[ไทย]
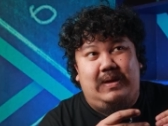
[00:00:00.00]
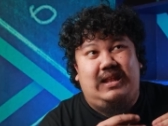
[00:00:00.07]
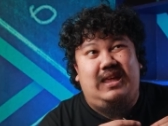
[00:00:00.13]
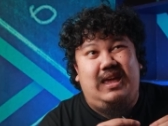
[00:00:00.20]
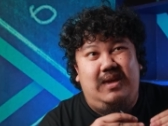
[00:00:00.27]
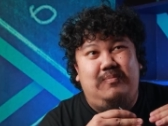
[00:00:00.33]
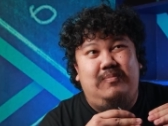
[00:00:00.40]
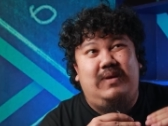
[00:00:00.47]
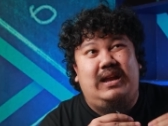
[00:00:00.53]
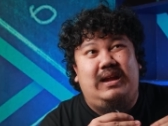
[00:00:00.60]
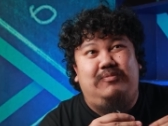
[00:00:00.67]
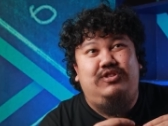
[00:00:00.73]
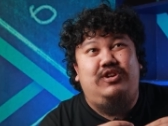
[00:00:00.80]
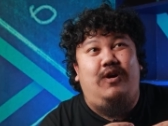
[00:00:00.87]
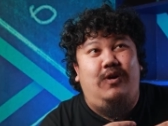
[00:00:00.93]
เป็นทีมอัน
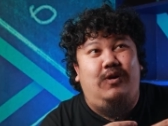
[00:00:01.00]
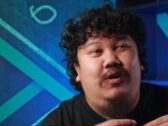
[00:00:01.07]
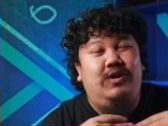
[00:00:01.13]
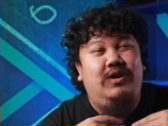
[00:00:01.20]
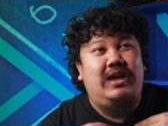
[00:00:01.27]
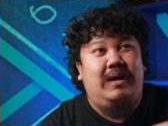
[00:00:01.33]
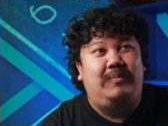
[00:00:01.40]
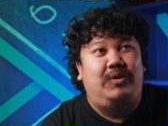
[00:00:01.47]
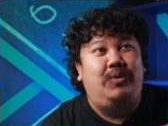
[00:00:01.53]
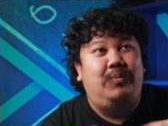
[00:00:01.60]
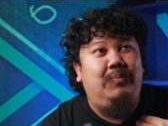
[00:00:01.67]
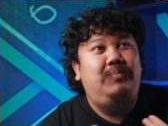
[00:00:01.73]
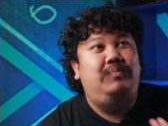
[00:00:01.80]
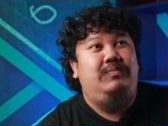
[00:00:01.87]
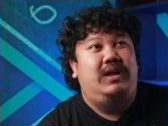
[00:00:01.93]
ดับ 2 อย่างผม
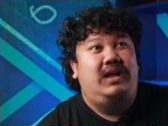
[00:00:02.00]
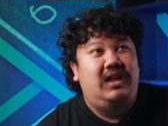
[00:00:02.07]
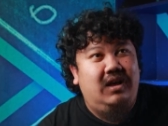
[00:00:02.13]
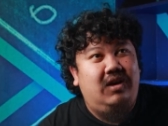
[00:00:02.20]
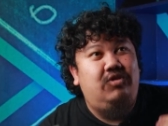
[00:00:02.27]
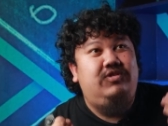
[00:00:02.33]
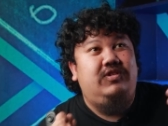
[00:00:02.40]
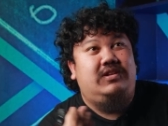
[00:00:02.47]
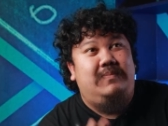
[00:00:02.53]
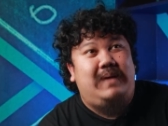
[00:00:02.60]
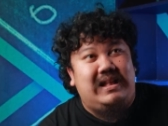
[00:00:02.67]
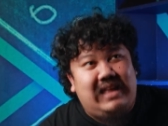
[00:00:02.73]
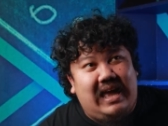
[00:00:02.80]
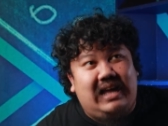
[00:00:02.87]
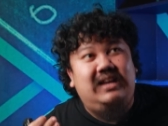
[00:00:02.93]
ก็รู้สึกสบา
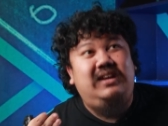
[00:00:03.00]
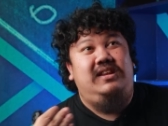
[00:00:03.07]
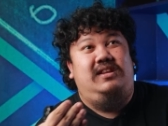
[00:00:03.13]
ยใจขึ้